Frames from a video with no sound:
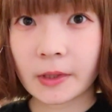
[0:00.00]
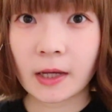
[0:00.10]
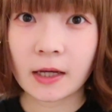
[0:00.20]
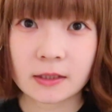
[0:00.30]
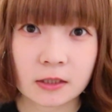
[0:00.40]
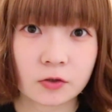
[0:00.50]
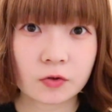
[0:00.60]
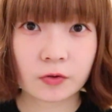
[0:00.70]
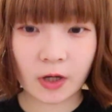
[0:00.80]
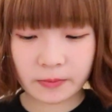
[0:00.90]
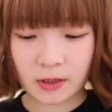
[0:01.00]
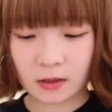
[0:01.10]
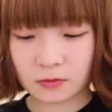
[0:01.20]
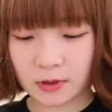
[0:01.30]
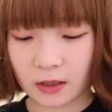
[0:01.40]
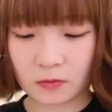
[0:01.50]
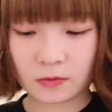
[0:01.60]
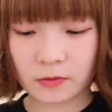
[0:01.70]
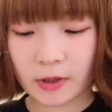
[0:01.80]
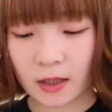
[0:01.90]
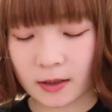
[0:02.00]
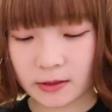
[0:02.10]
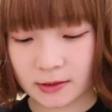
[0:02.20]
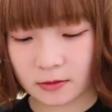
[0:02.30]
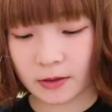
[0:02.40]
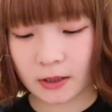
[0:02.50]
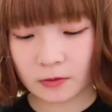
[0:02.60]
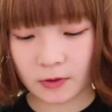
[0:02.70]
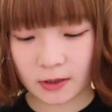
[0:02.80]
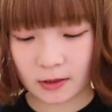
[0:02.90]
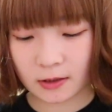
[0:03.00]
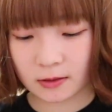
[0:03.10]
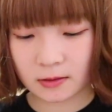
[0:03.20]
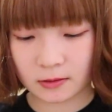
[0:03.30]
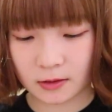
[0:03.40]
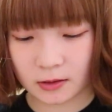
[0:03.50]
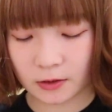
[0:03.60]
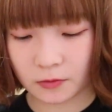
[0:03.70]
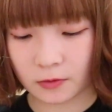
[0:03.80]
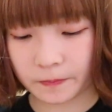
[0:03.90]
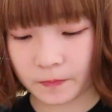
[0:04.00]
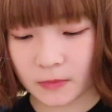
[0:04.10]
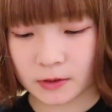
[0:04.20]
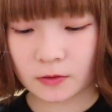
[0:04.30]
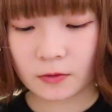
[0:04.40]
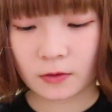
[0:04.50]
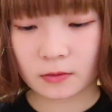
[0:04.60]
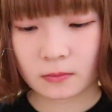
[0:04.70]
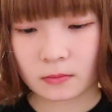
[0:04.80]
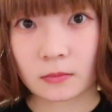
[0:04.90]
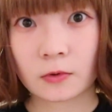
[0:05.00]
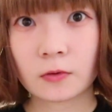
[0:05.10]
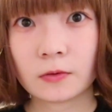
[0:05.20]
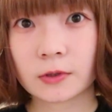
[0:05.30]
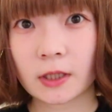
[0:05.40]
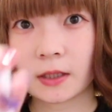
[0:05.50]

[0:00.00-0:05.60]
はいじゃあちょっとカメラのね温度が上がりすぎて取れなかったんですけどその温度下